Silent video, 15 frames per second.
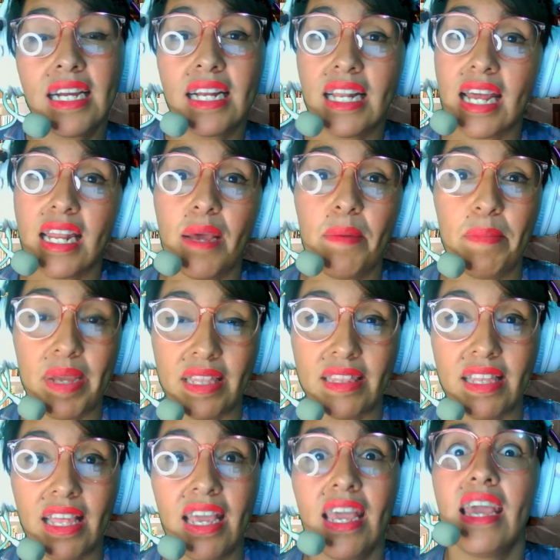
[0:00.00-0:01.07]

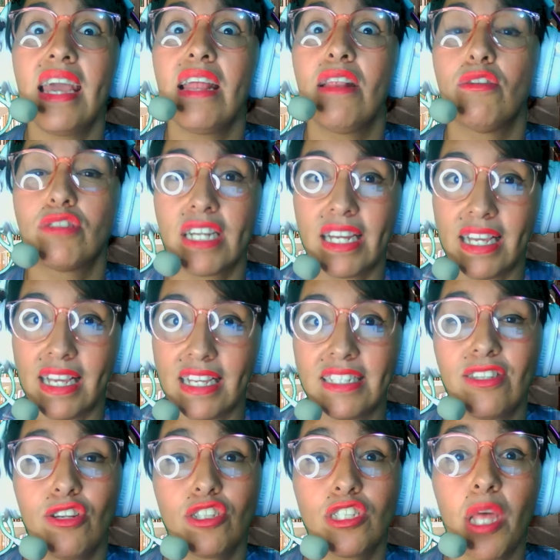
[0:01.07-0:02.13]
claramente en los
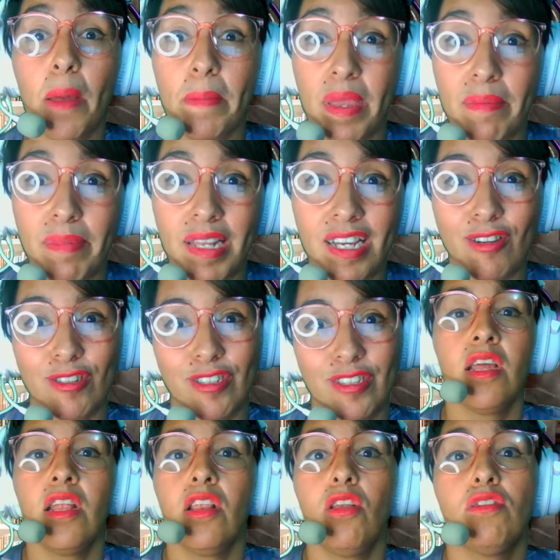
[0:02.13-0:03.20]
registros bíblicos.
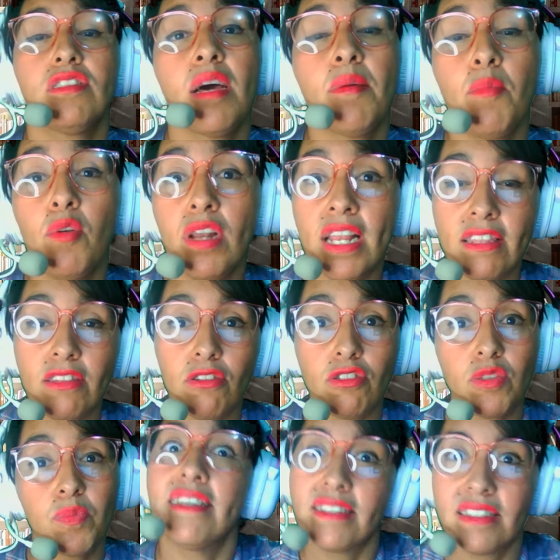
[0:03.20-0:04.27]
Los
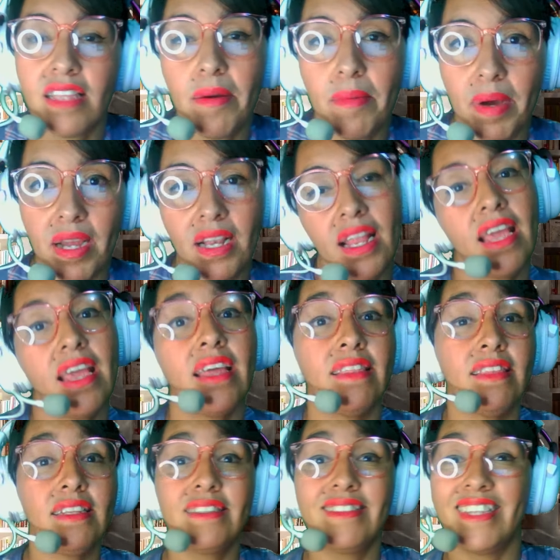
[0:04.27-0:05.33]
amuletos estaban en
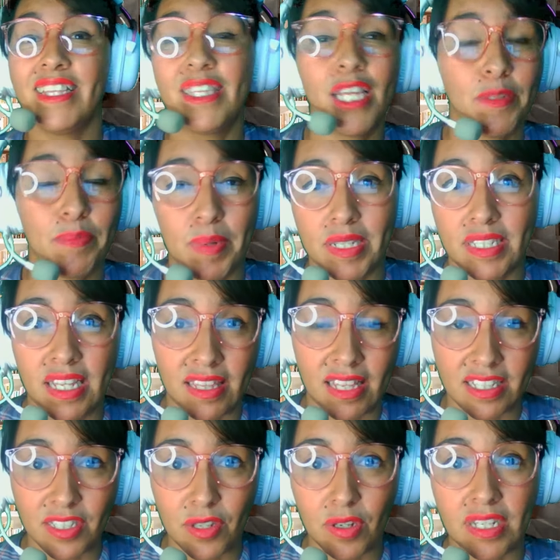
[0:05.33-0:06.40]
distintas
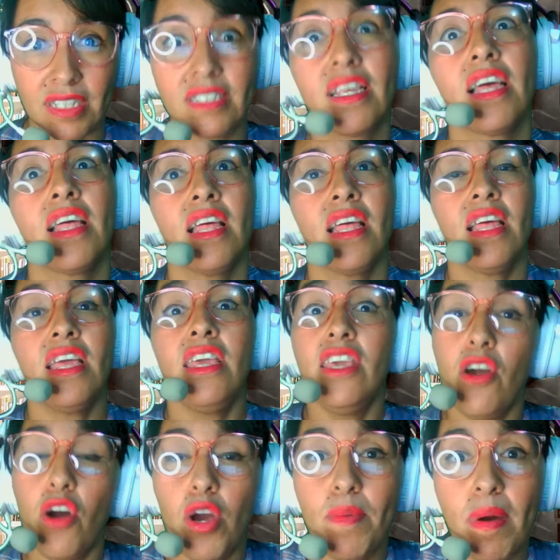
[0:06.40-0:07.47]
presentaciones
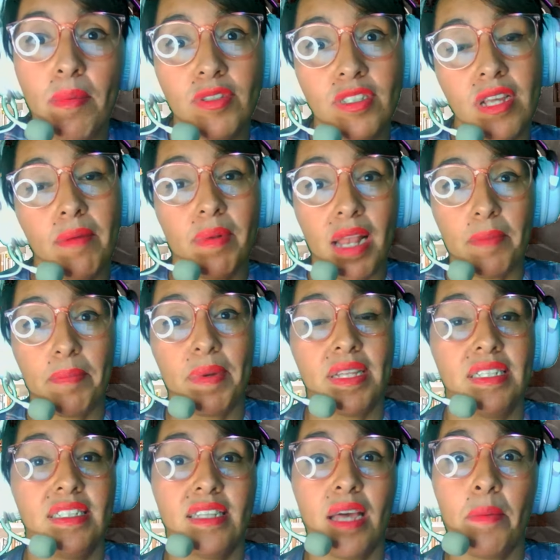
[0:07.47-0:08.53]
y hoy vamos a hablar
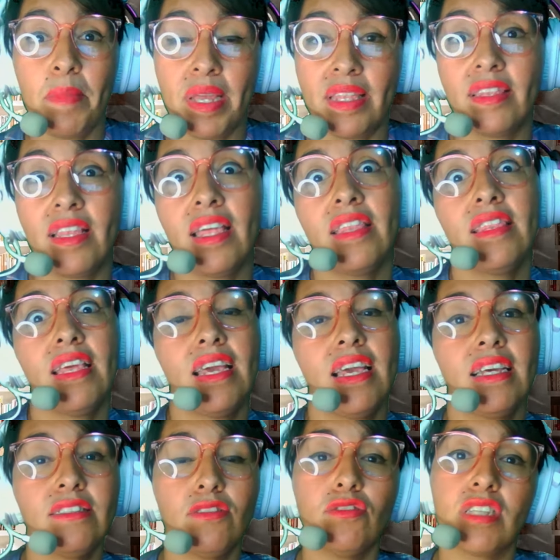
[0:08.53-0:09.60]
precisamente de
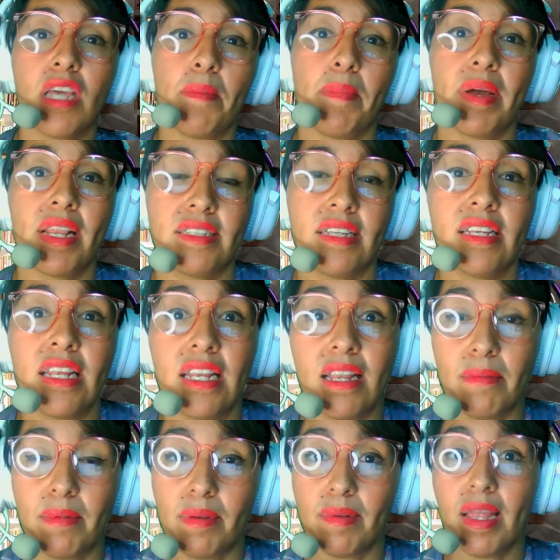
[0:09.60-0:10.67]
estos que aparecen en
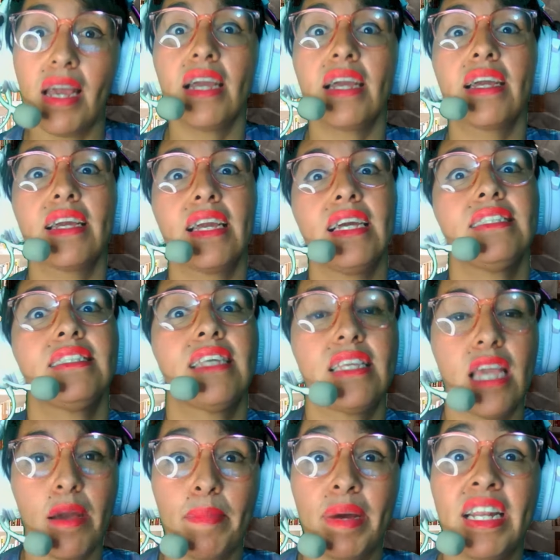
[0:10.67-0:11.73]
la Biblia que se
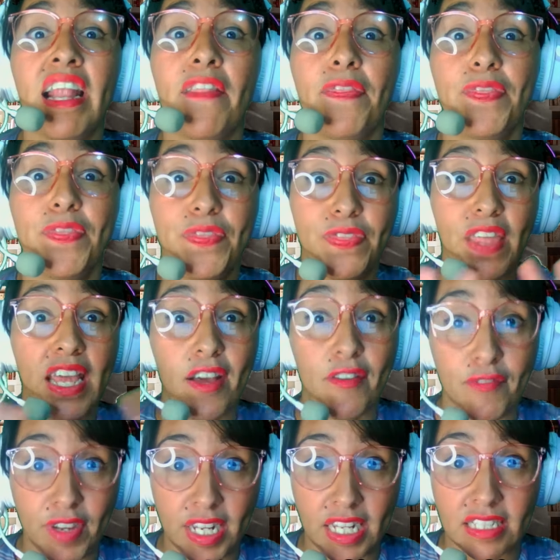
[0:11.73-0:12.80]
llaman
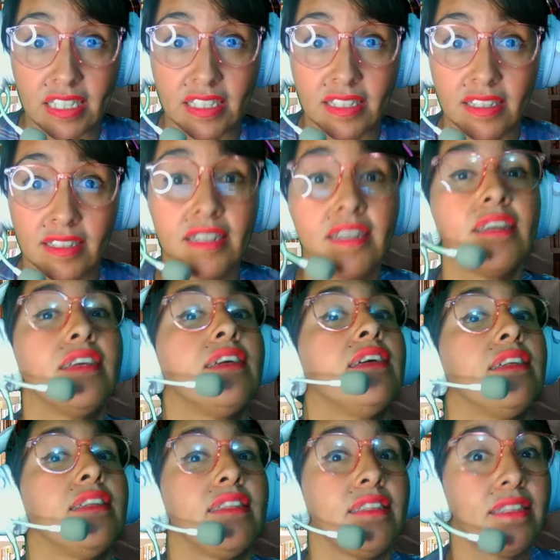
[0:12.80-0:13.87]
terafines.
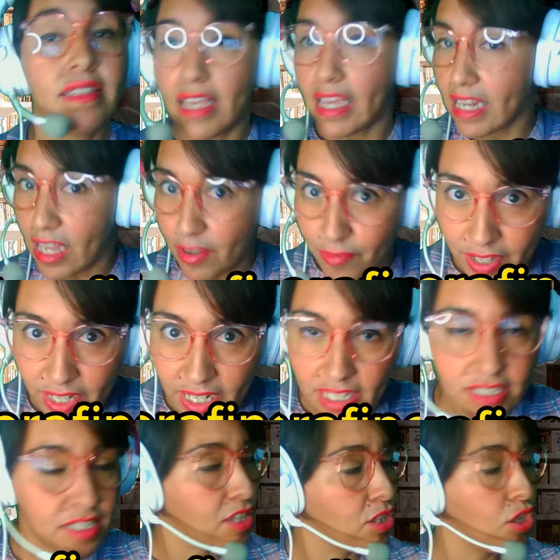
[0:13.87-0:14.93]

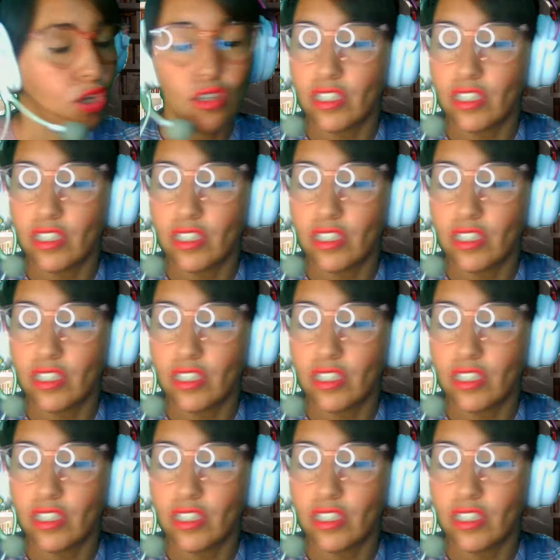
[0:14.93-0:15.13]
Terafines, no